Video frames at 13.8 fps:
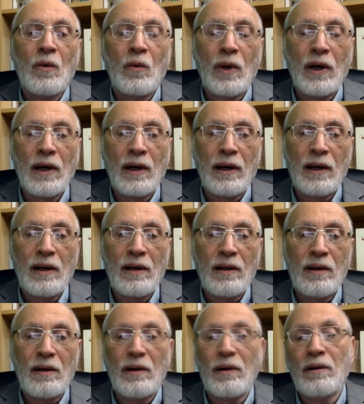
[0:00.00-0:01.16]

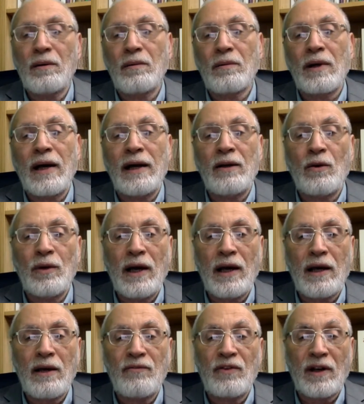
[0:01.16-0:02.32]
وكان آه،
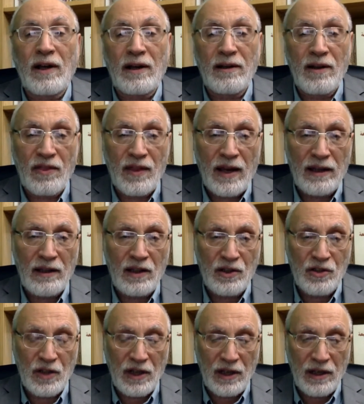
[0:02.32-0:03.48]
هناك في القرن الثاني
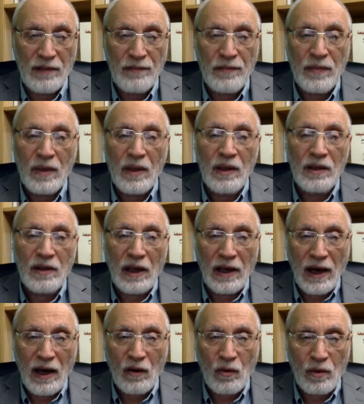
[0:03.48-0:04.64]
الهجري
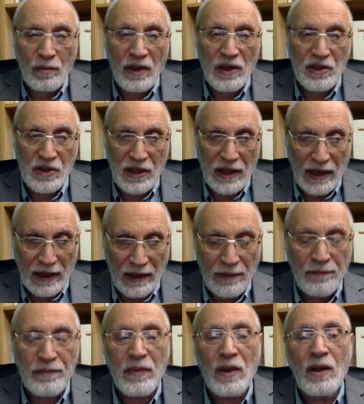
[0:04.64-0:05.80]
تيار من
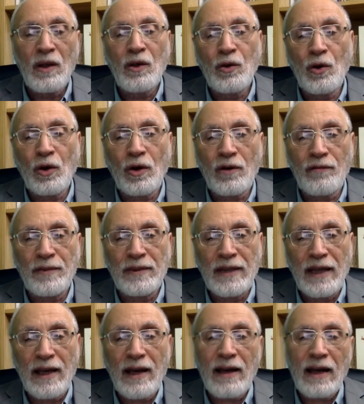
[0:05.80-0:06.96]
الشيعة يعرف
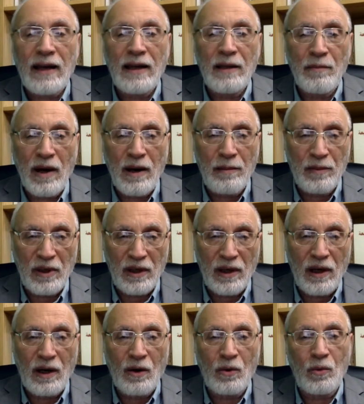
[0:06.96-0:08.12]
بالتيار الإمامي
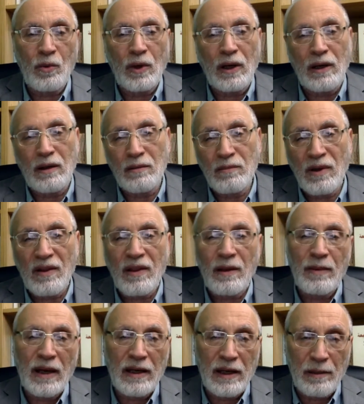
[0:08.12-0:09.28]
أو
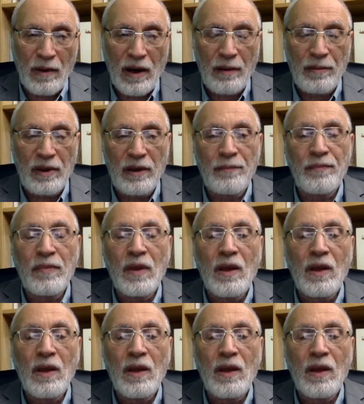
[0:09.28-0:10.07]
المذهب الإمامي